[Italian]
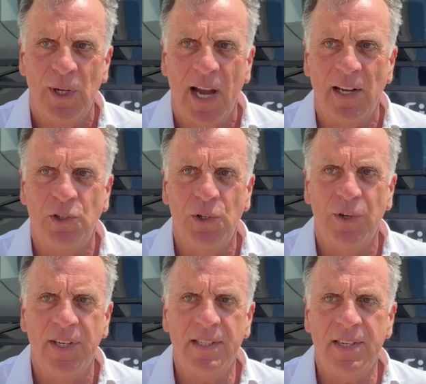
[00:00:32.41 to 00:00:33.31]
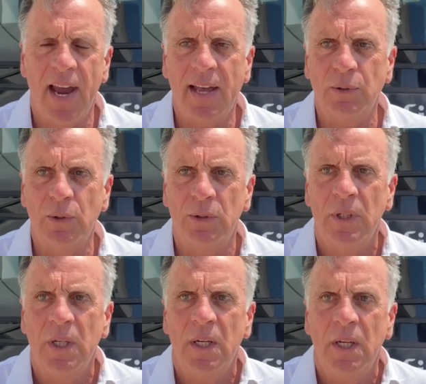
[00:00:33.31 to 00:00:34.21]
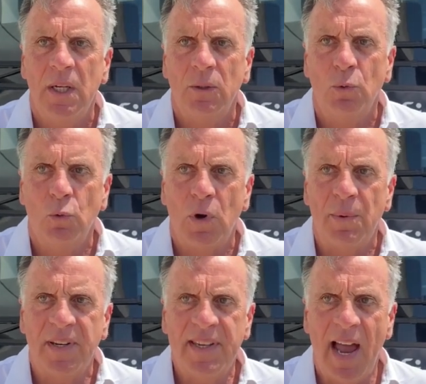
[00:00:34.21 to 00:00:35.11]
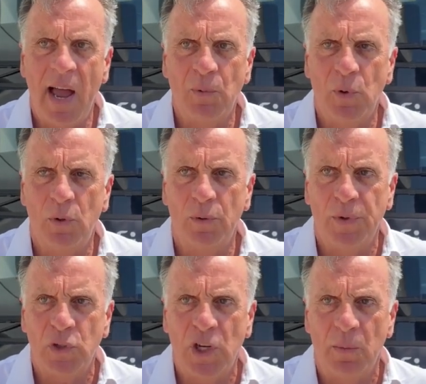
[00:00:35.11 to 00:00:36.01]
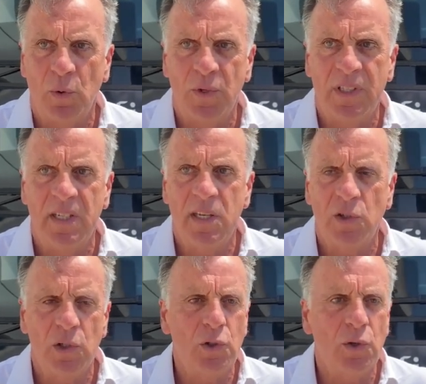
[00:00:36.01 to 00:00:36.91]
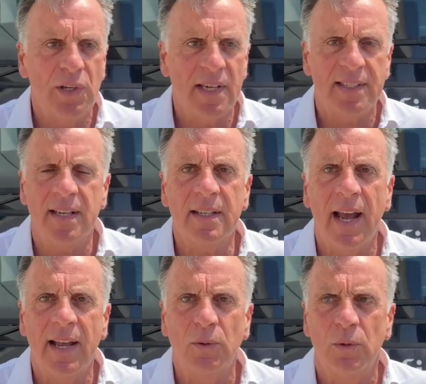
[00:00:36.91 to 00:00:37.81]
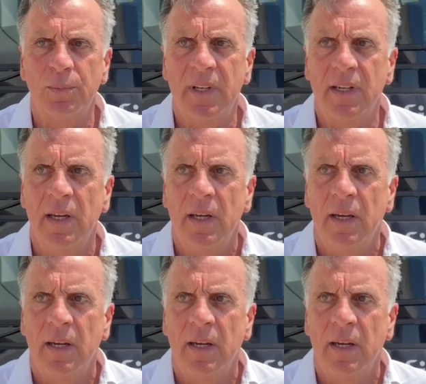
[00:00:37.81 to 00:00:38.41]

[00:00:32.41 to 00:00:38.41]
a giro iniziato Dunque partiamo, facciamo questi dieci giorni a Sarnano per